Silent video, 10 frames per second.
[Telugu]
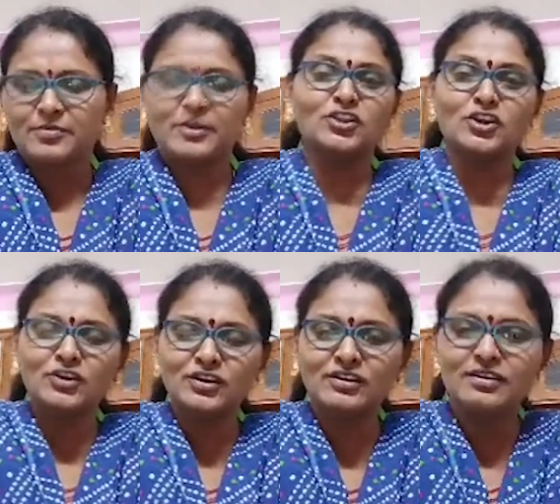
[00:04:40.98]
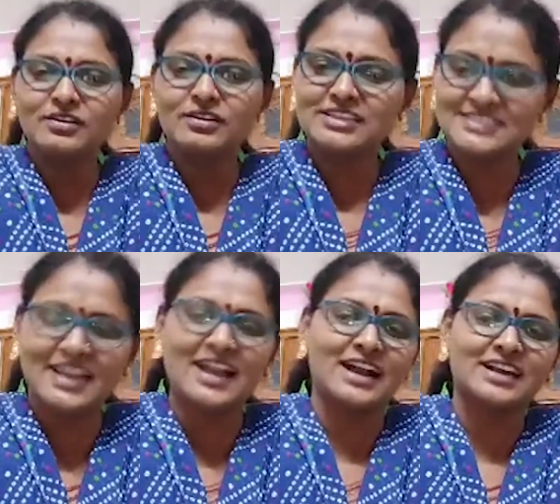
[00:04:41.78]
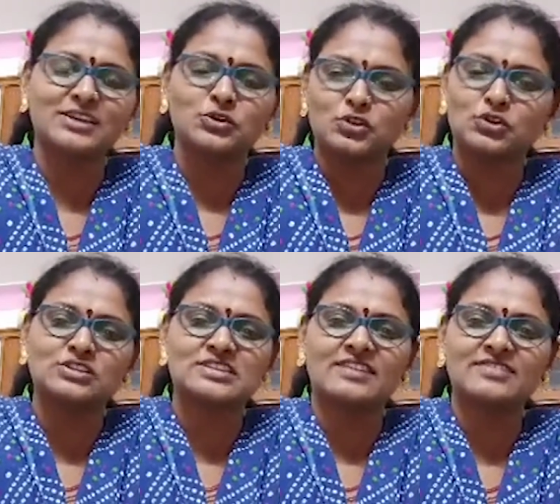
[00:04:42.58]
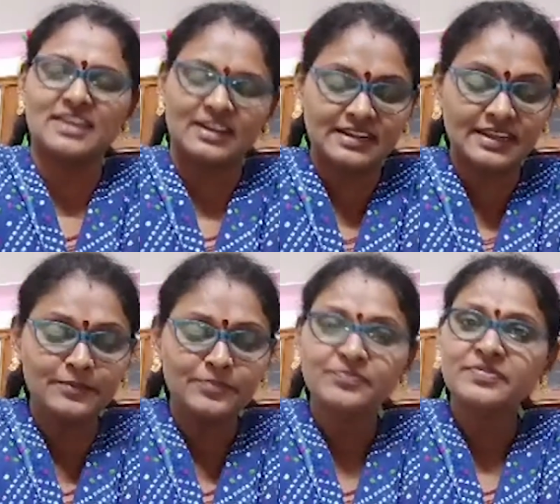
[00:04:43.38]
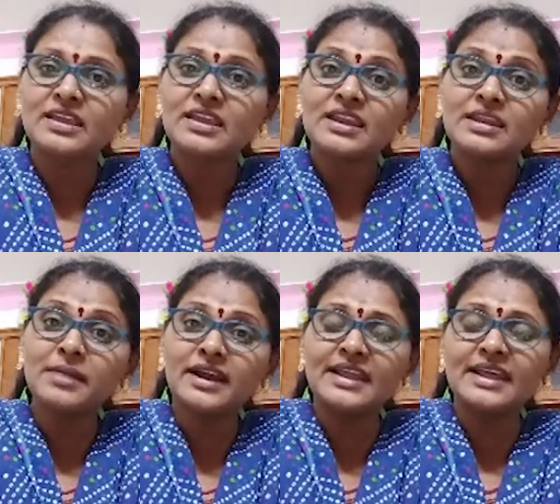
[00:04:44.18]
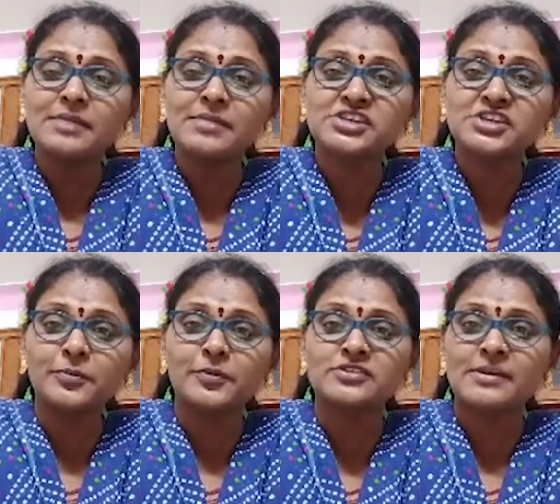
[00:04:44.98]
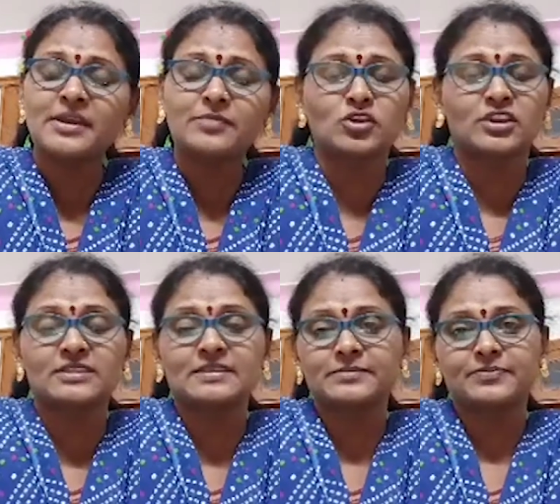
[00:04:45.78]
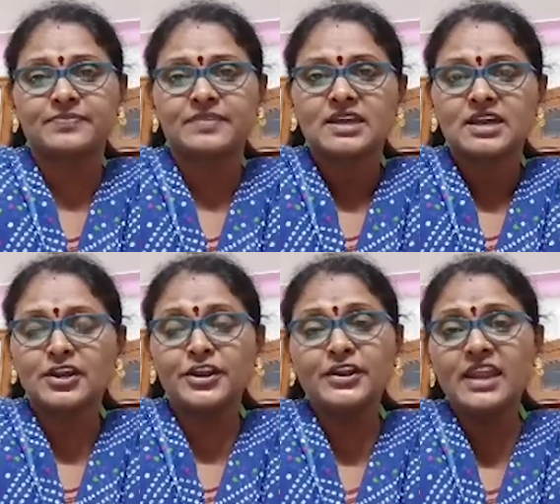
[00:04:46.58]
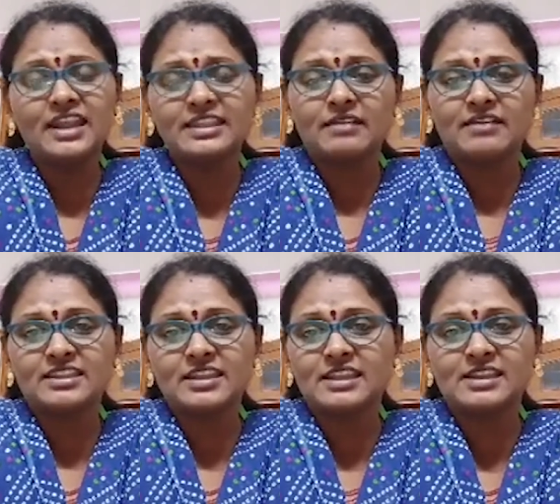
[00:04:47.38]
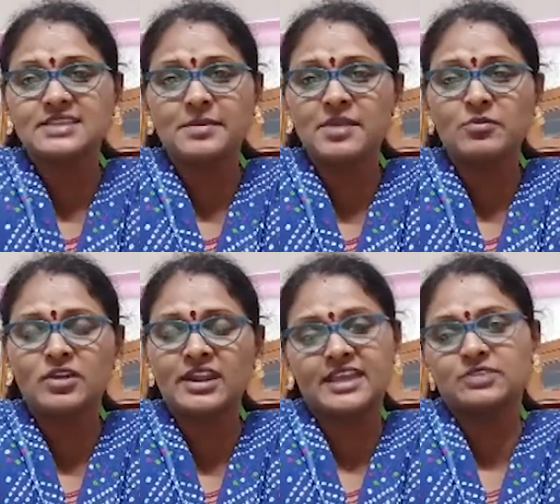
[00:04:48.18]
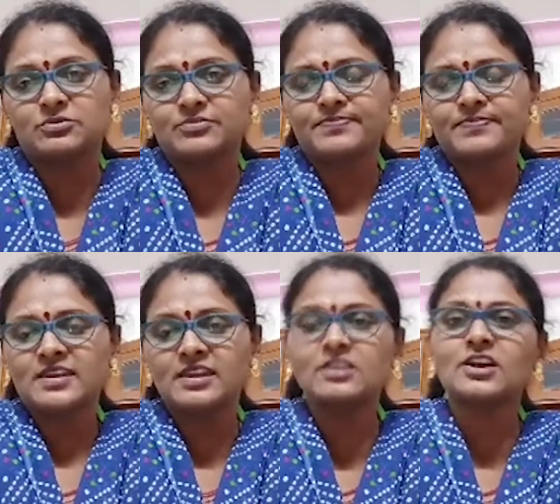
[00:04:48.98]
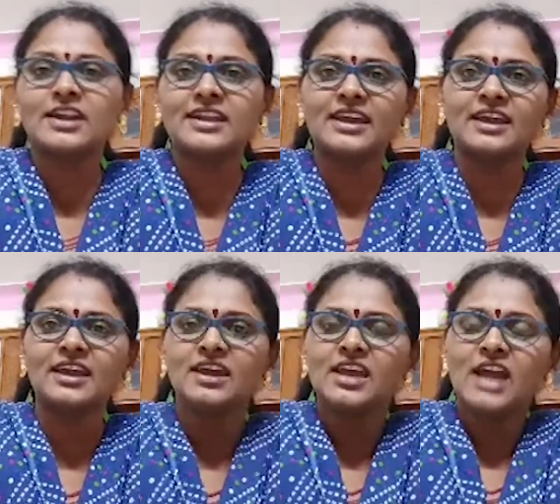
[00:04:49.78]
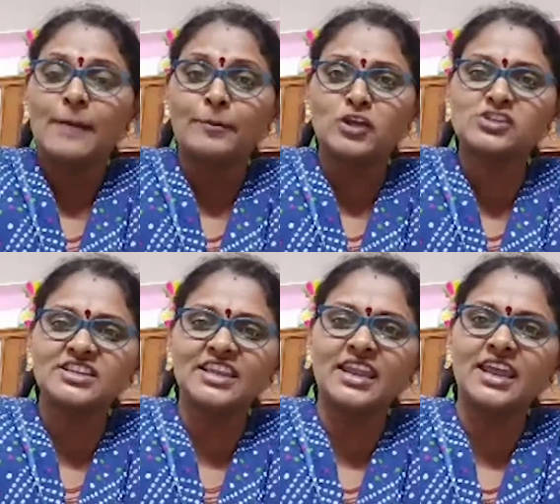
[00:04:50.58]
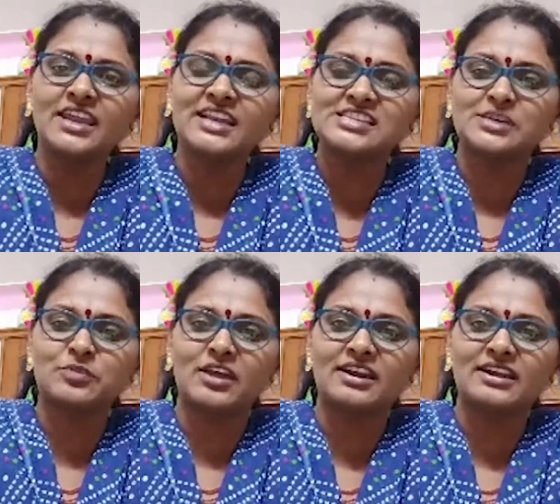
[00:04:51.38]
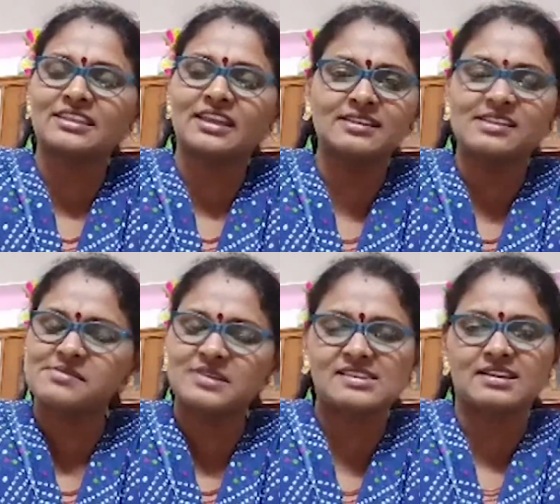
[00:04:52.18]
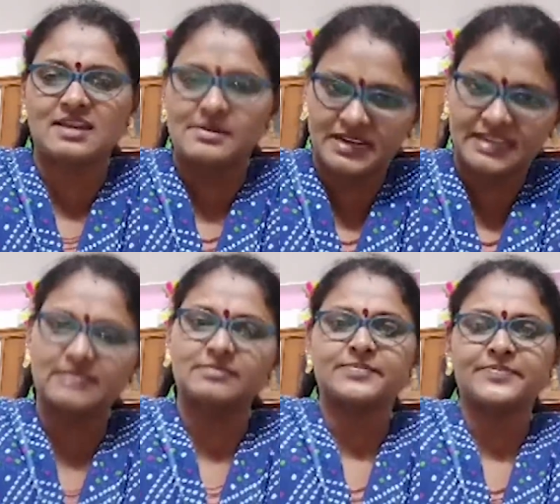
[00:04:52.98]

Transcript: ఇప్పుడు ఎందుకు నిజంగా ఆ కథ గుర్తుకొస్తుంది అంటే నిమ్మగడ్డ రమేష్కి ఇప్పుడు సమయం దొరికింది రెండు నెలల తర్వాత తన సమయం లేదు ఎందుకంటే అప్పుడు వచ్చి నేనే ఎన్నికలు జరుపుతానంటే తన్ని తరిమేస్తారు కాబట్టి